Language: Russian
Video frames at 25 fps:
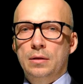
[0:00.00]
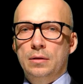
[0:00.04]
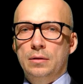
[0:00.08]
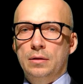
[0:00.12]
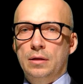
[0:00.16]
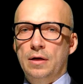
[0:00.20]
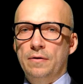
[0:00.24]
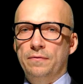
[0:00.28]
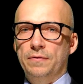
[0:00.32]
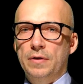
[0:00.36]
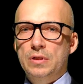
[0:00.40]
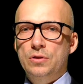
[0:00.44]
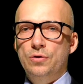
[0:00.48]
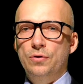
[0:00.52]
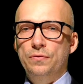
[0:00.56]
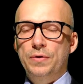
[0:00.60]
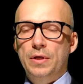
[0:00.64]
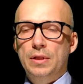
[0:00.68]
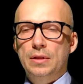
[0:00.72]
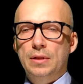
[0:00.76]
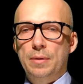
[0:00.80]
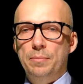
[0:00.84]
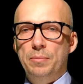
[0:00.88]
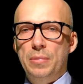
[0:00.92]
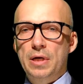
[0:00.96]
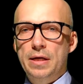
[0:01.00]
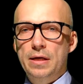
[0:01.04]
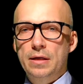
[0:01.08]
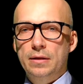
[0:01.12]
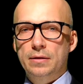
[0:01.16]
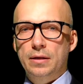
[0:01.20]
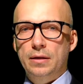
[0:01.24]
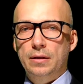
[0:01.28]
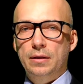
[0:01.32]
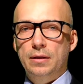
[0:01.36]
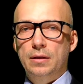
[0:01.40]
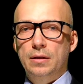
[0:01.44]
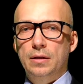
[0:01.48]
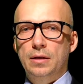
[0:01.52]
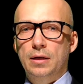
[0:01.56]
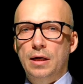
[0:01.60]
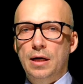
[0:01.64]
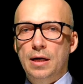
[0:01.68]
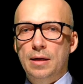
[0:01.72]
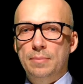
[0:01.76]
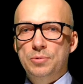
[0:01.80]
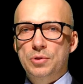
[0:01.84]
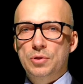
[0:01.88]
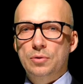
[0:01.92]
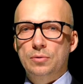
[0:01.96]
для фасовки таблеток,
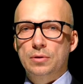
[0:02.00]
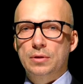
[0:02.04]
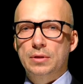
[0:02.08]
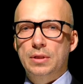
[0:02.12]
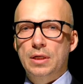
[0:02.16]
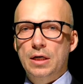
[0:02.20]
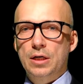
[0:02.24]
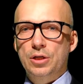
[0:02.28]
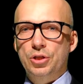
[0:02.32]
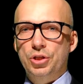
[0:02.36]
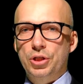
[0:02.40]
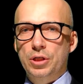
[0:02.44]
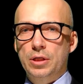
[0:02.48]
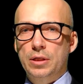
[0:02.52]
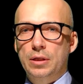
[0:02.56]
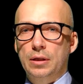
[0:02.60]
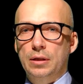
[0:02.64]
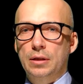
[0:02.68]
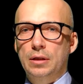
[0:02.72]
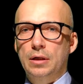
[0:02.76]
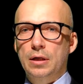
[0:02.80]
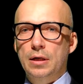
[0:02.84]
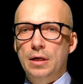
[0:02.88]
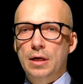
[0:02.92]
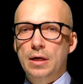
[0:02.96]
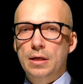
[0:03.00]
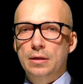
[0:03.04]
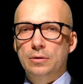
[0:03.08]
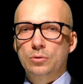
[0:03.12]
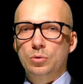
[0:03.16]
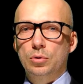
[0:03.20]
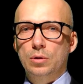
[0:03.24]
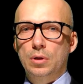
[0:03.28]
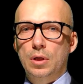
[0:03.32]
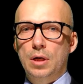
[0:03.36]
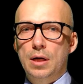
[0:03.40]
капсул, дрожже, гранул,